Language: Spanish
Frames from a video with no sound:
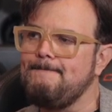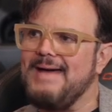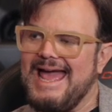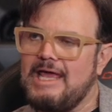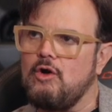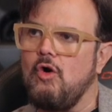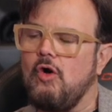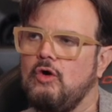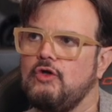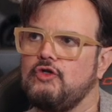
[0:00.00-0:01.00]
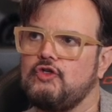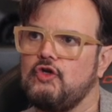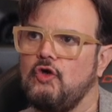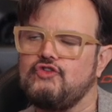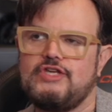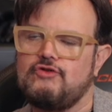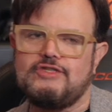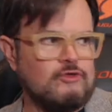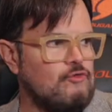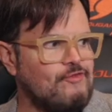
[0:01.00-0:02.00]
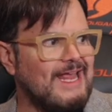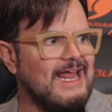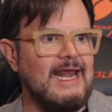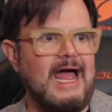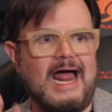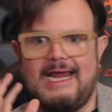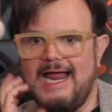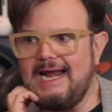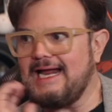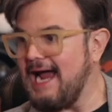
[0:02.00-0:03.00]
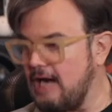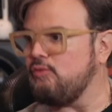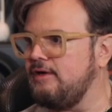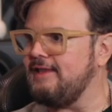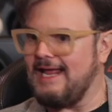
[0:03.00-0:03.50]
Pero yo sigo siendo fiel al, hardware,